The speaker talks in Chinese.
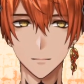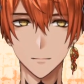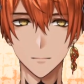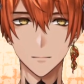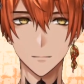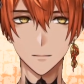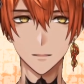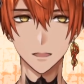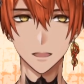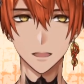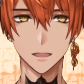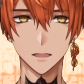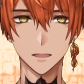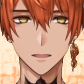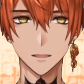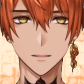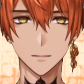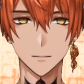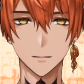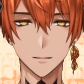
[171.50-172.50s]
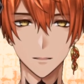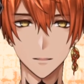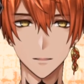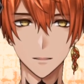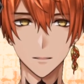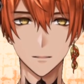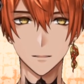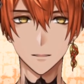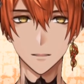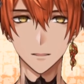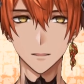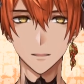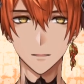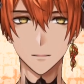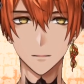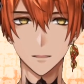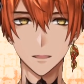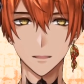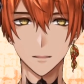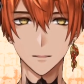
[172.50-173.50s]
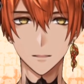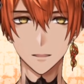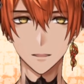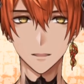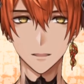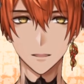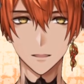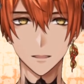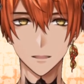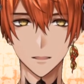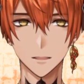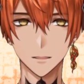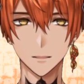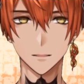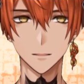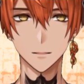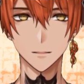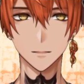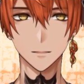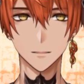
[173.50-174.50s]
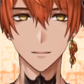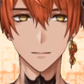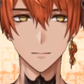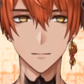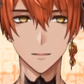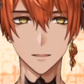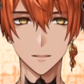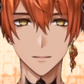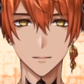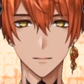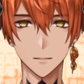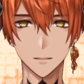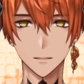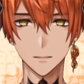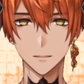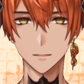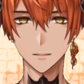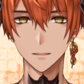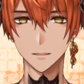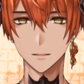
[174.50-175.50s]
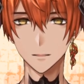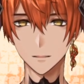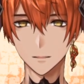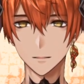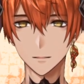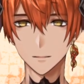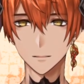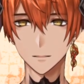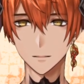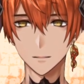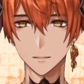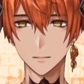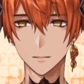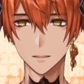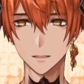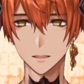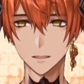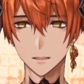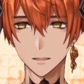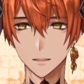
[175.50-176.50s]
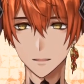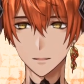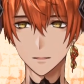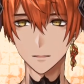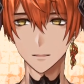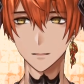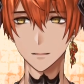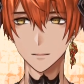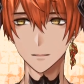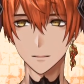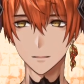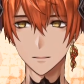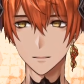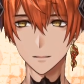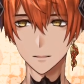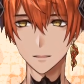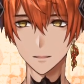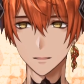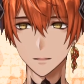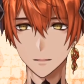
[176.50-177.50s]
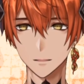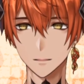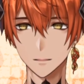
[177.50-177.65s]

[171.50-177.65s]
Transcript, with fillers: 那其中的 u t a p l i n 跟 B Pro，是因为这里